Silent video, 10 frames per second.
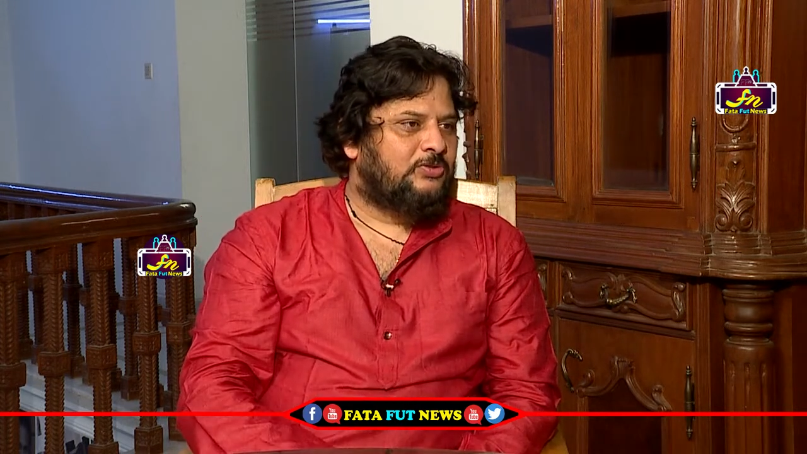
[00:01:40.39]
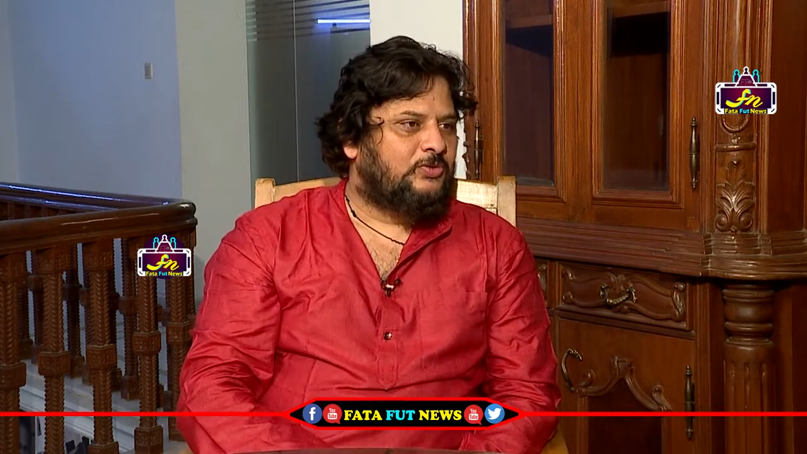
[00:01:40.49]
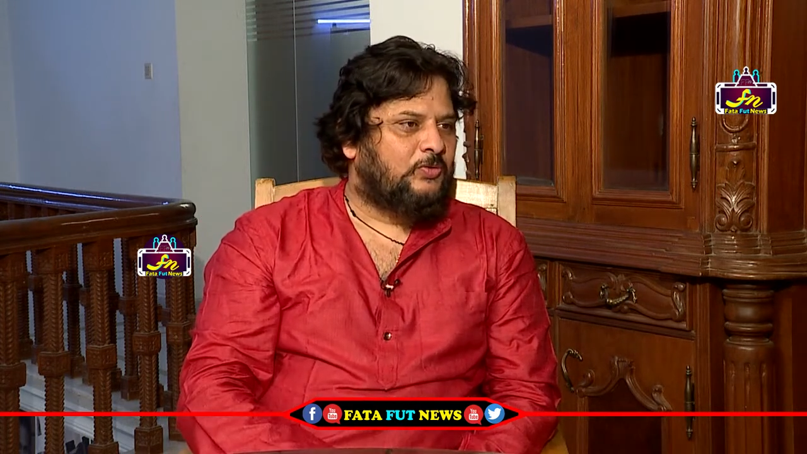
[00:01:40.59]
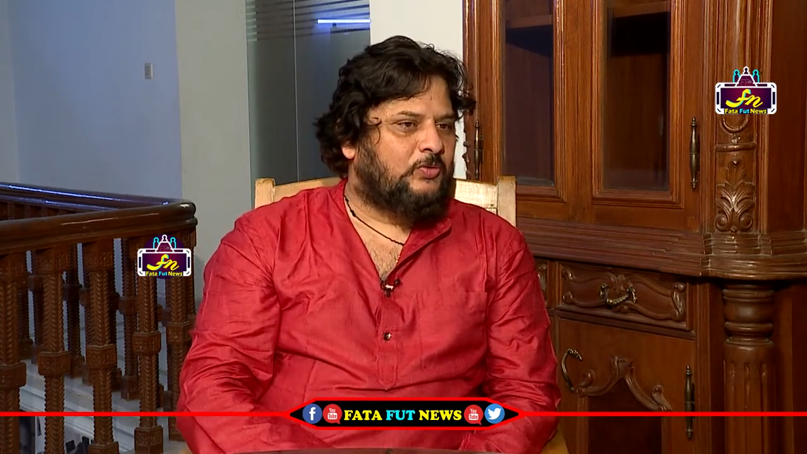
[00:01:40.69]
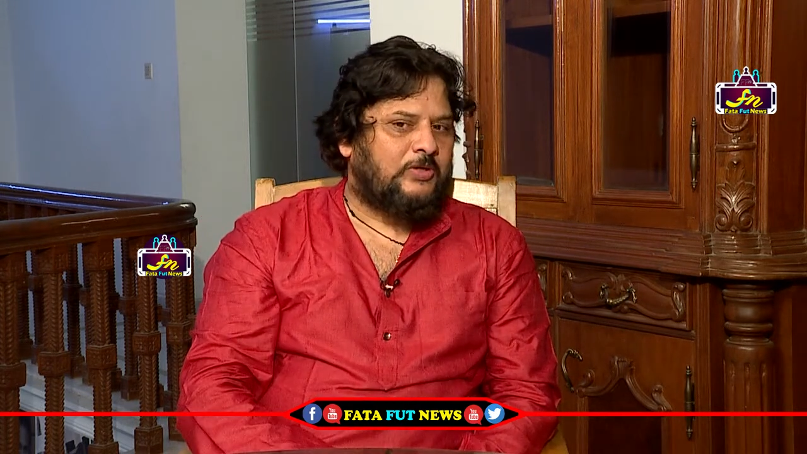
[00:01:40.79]

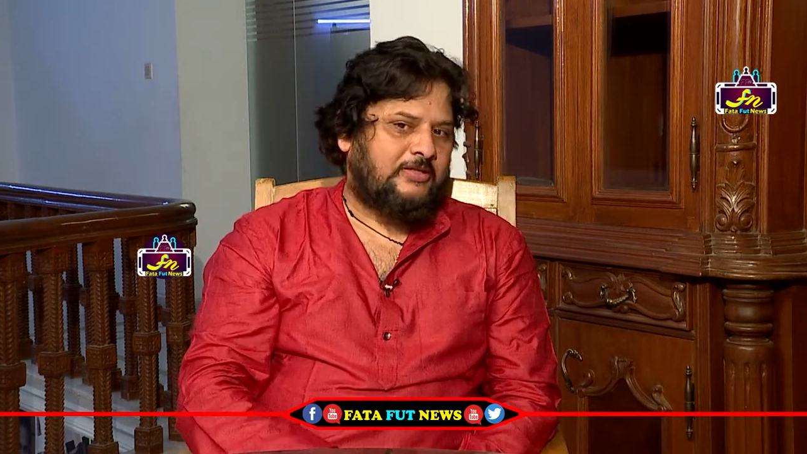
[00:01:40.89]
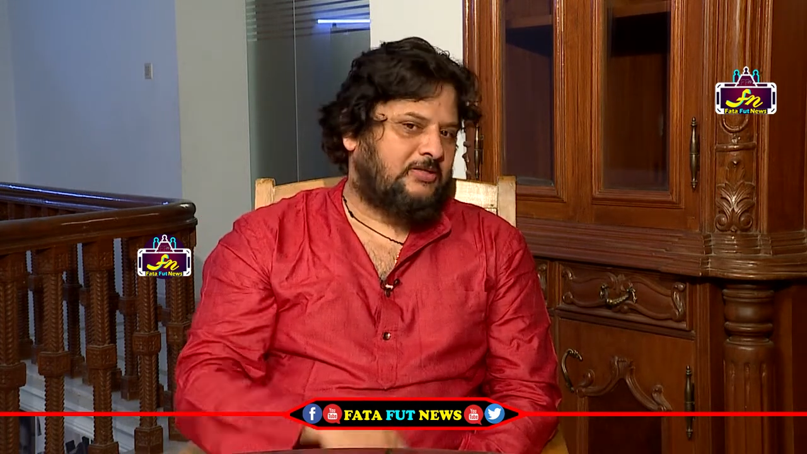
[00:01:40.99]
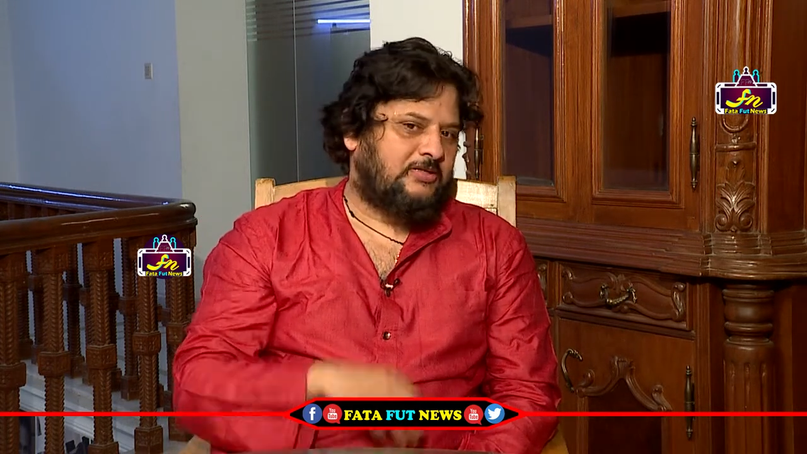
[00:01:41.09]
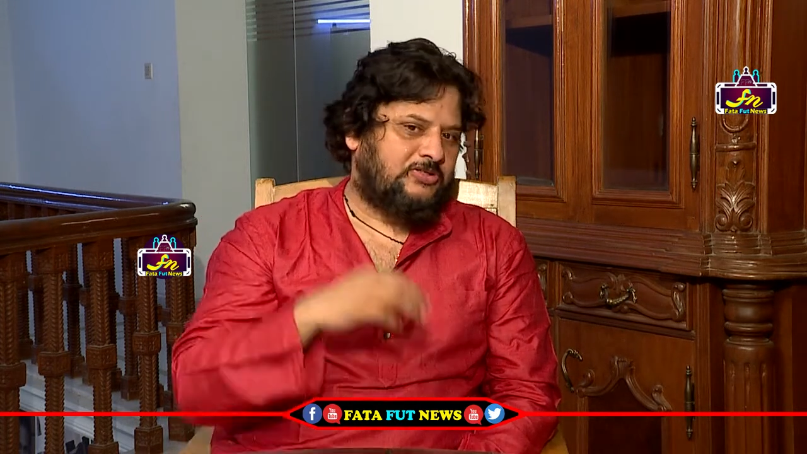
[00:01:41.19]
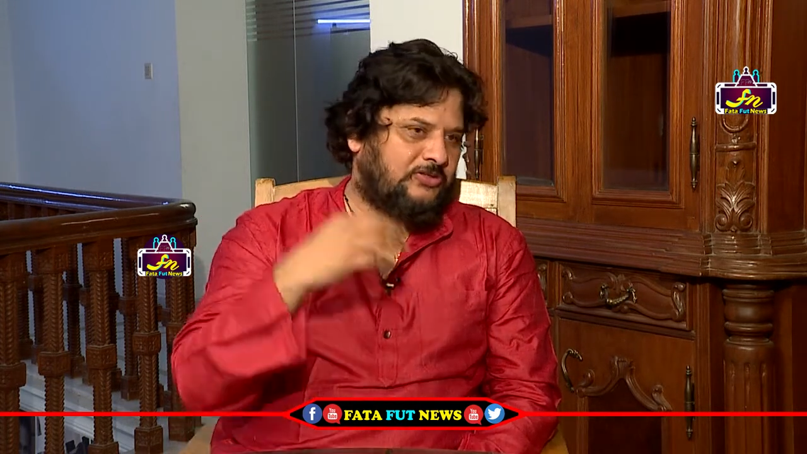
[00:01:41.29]
సో అది
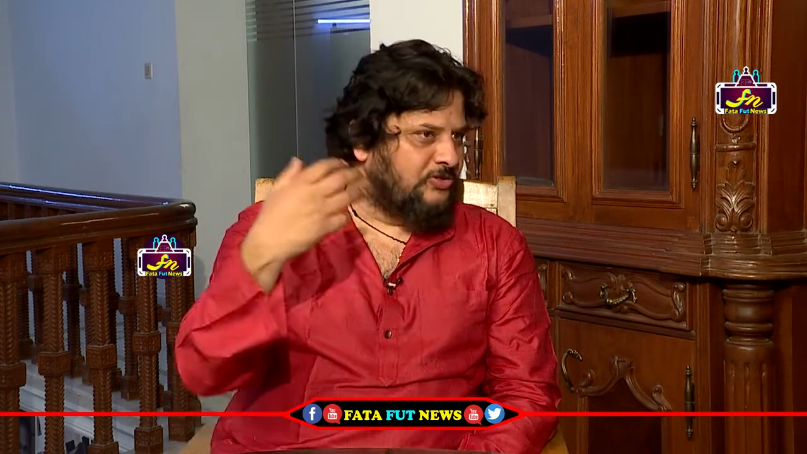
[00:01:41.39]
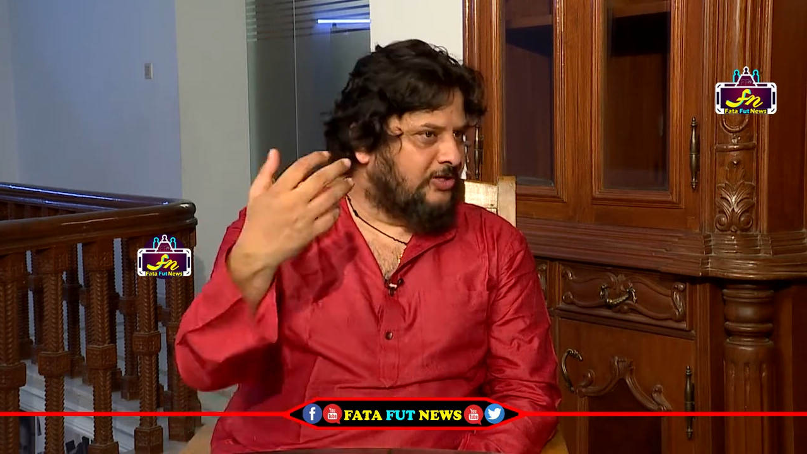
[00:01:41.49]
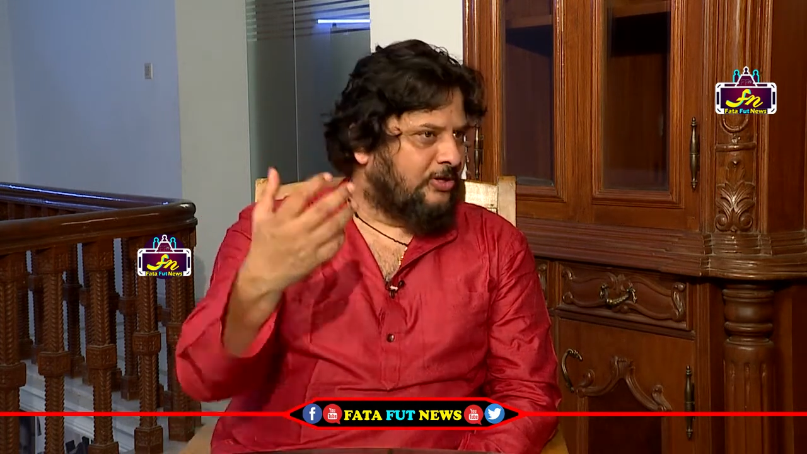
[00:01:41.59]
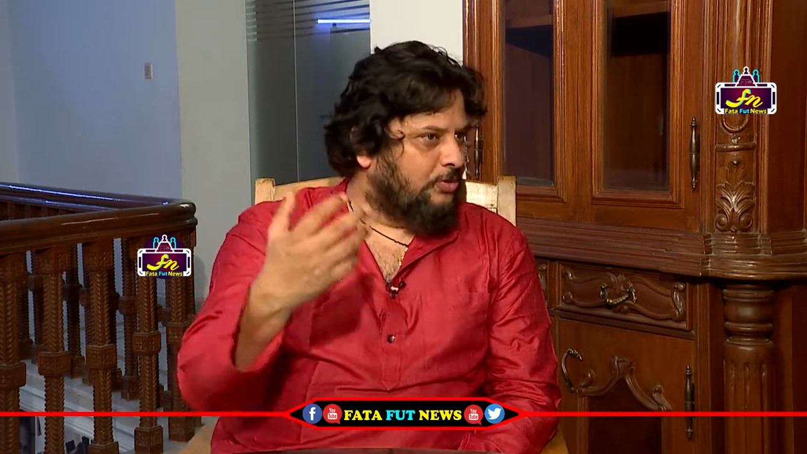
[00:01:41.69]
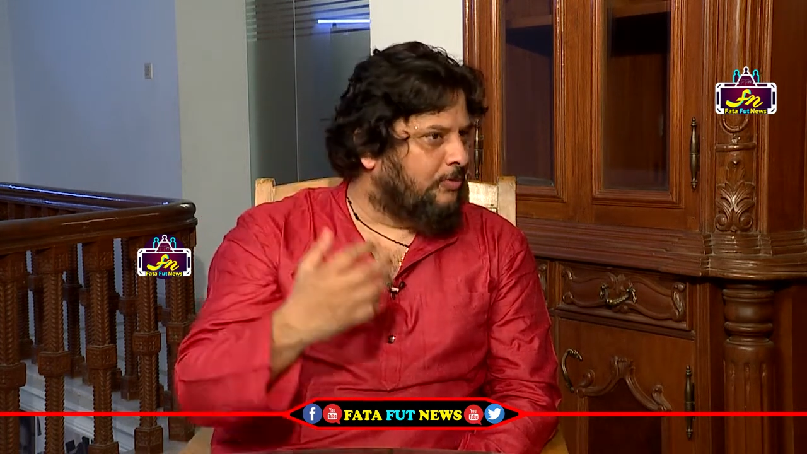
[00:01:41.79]

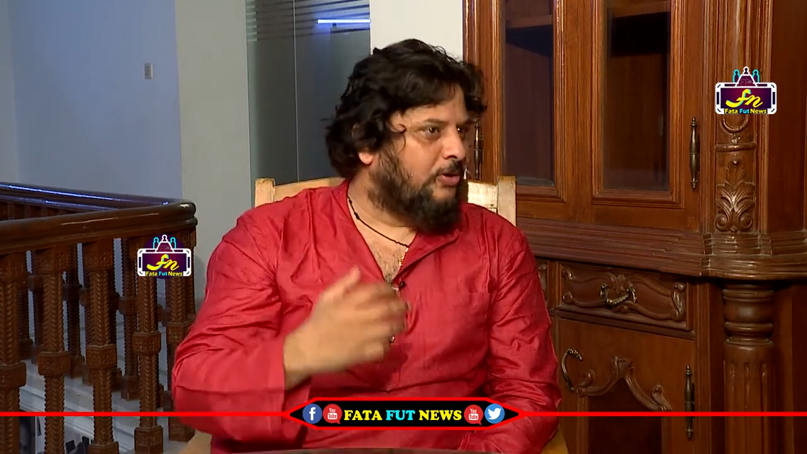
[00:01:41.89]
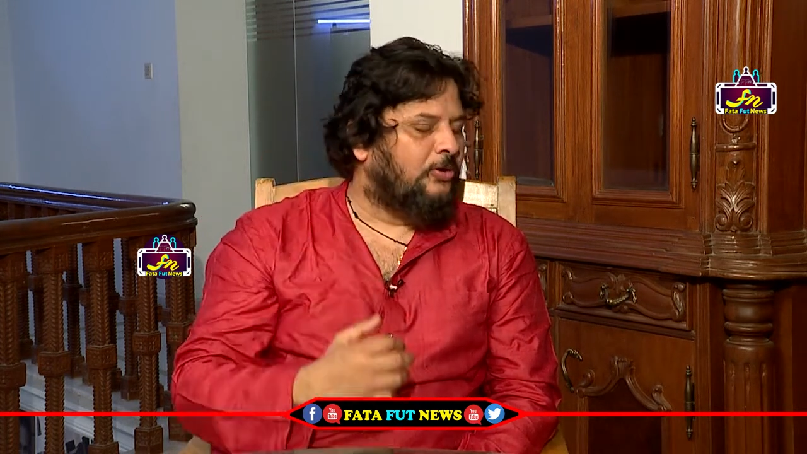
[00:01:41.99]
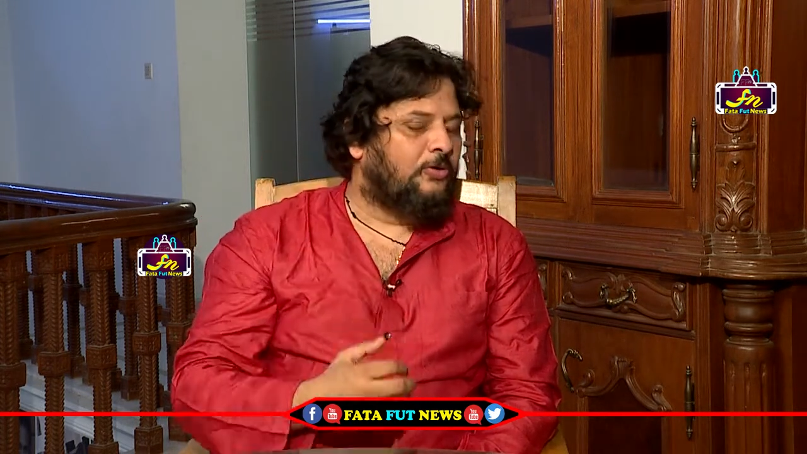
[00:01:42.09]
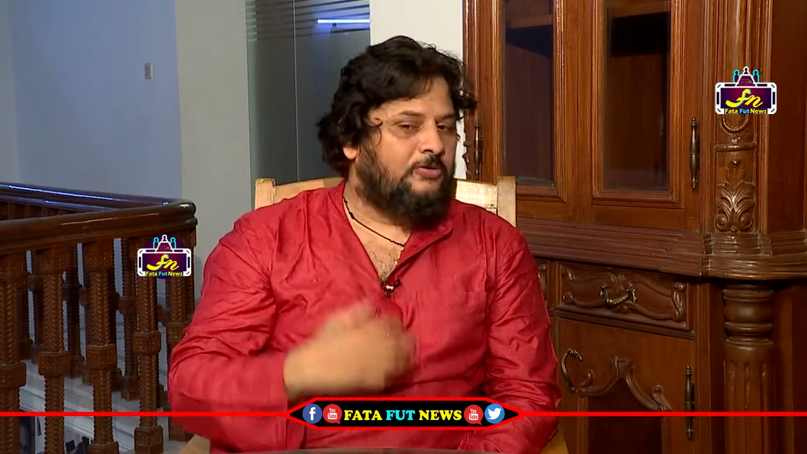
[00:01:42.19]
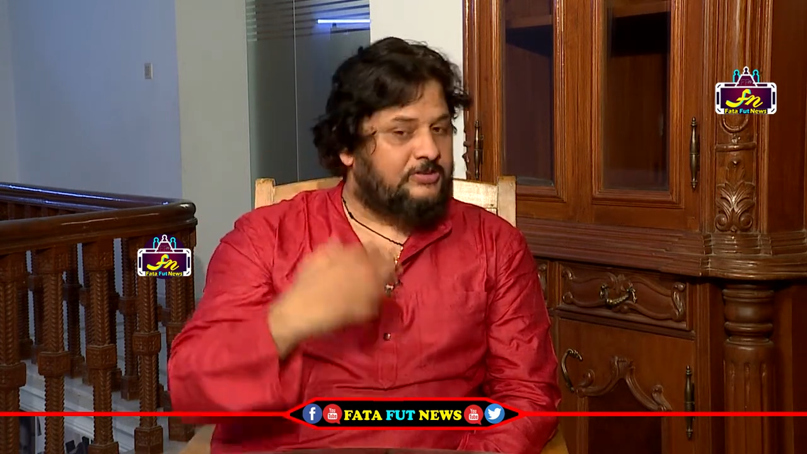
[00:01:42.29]
చిరంజీవి గారి రూపంలో